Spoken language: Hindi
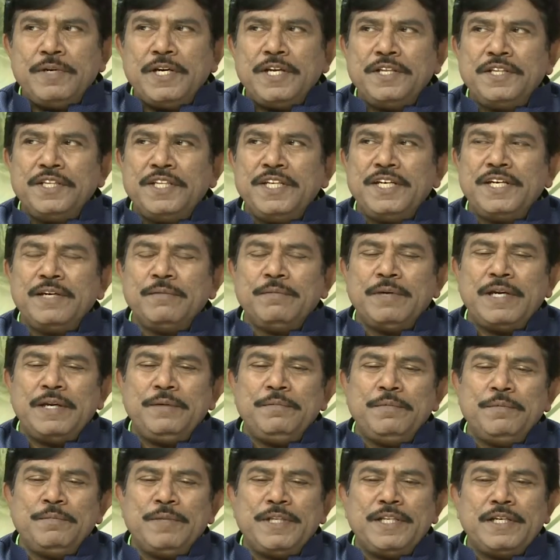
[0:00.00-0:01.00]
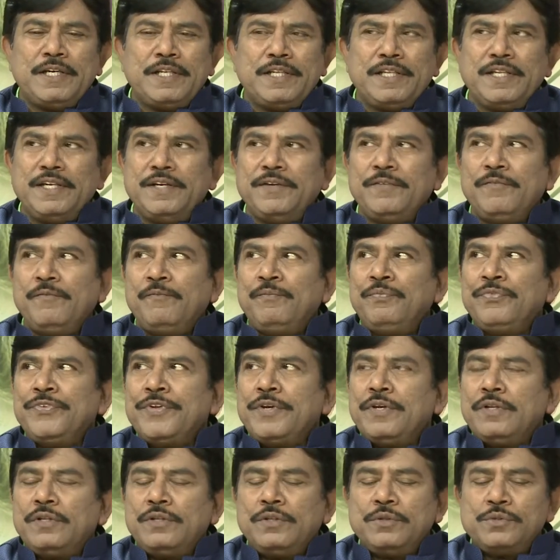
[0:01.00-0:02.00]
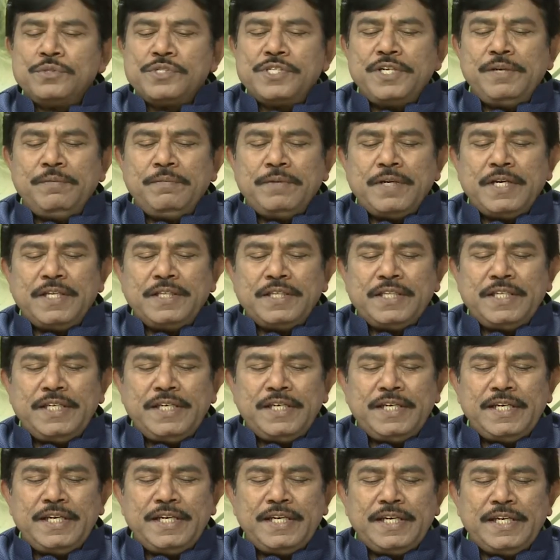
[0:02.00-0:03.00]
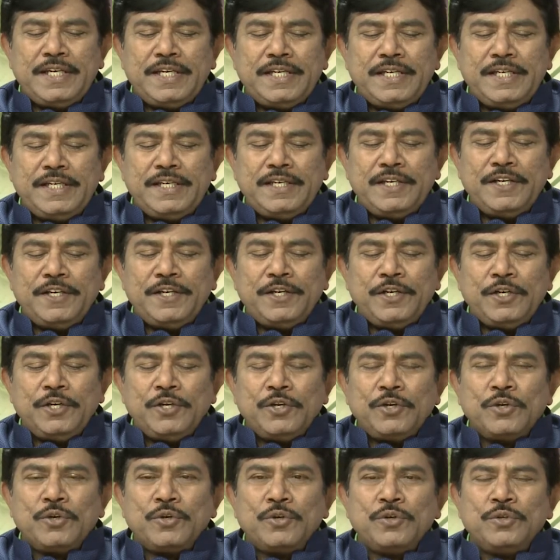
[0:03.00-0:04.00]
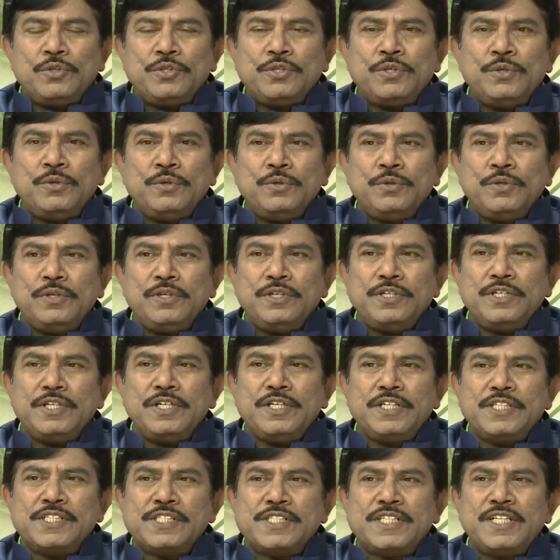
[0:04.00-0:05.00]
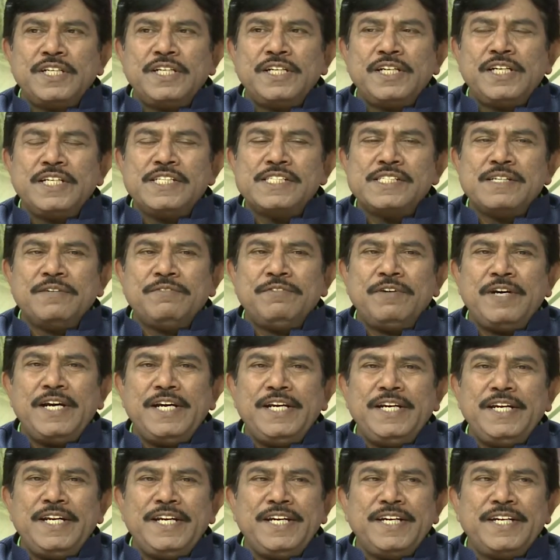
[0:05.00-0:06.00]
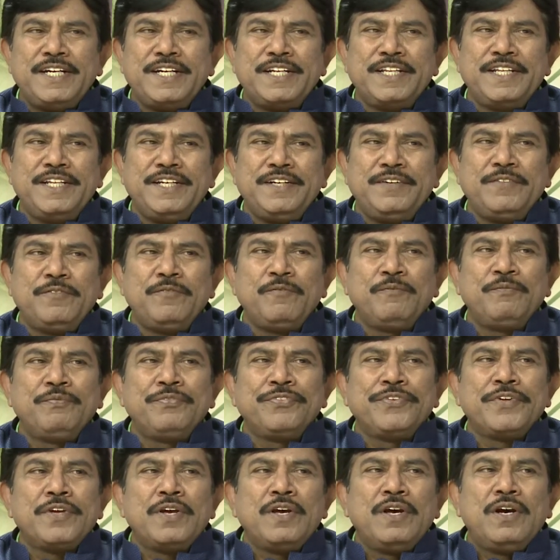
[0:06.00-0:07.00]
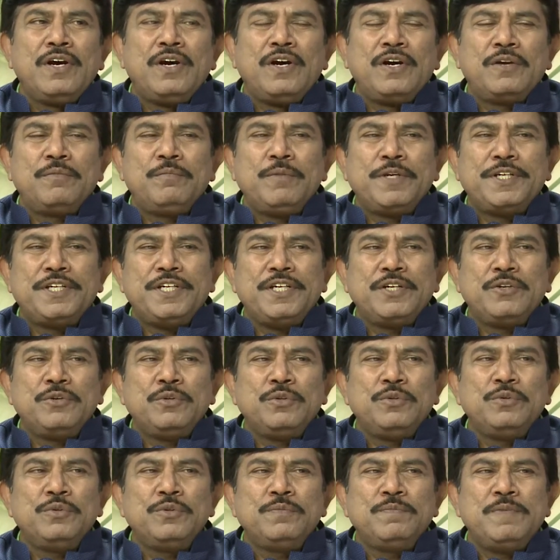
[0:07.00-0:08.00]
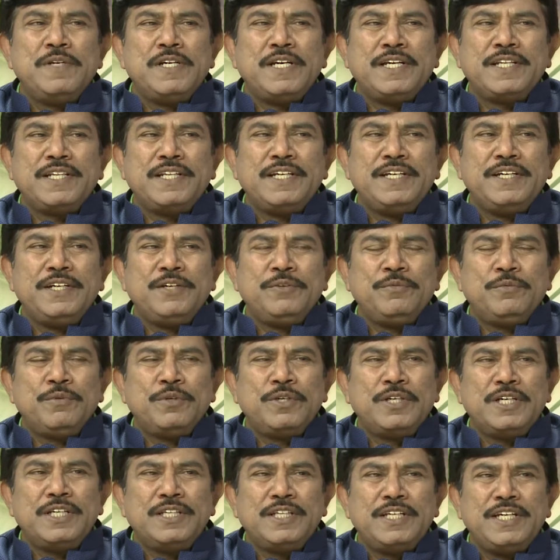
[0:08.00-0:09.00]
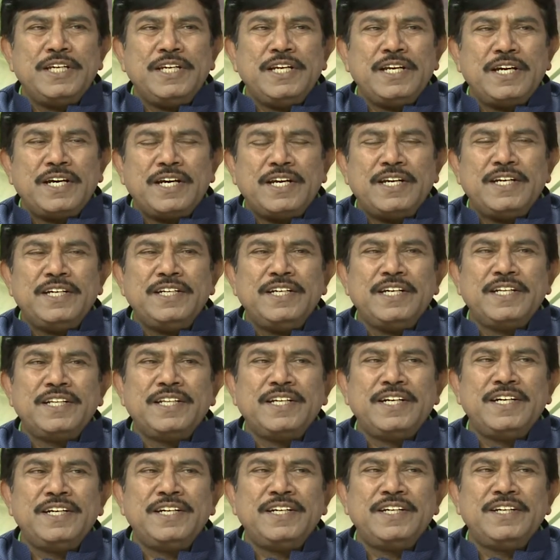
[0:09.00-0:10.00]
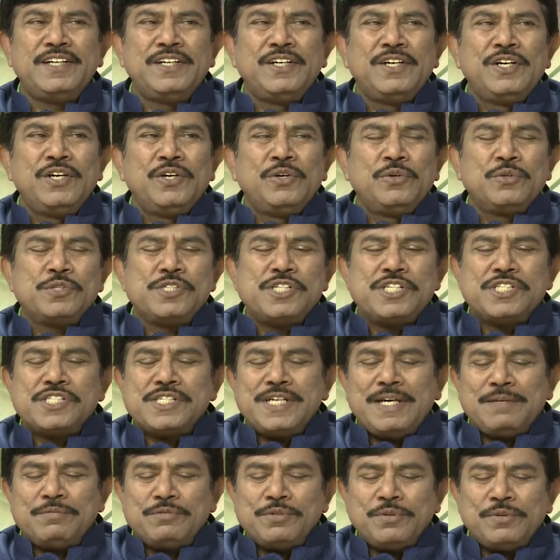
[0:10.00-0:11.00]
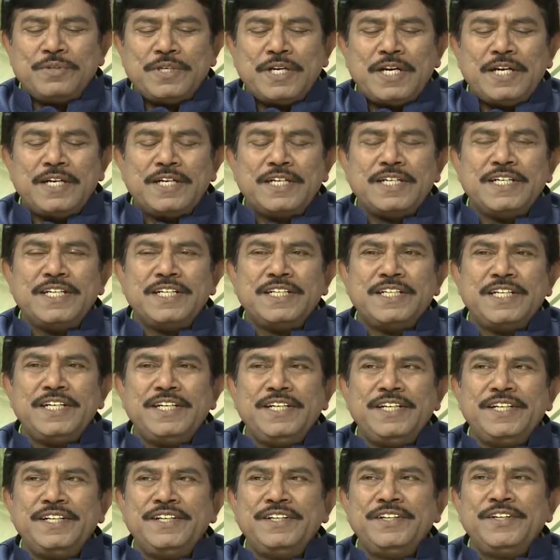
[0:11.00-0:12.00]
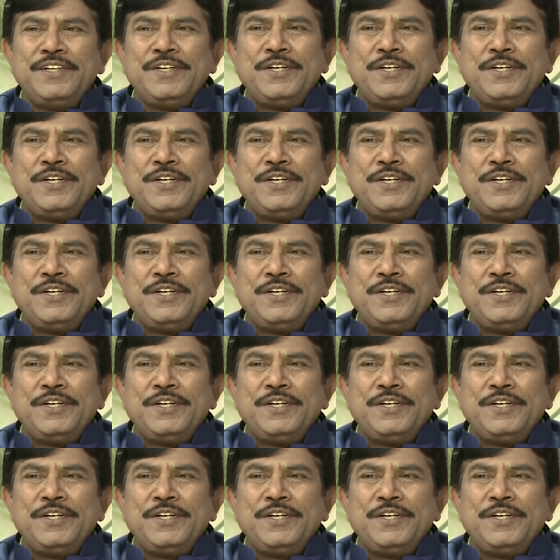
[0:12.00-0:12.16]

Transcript: भ्रांति के बारे में बताते हैं जी दूसरी भ्रांति ये है कि कुछ लोग स्तन की सफाई नहीं करते और बच्चे को दूध पिलाते हैं वो गंदगी लगा रह जाता है उसे साफ़ सुथरा रखना चाहिए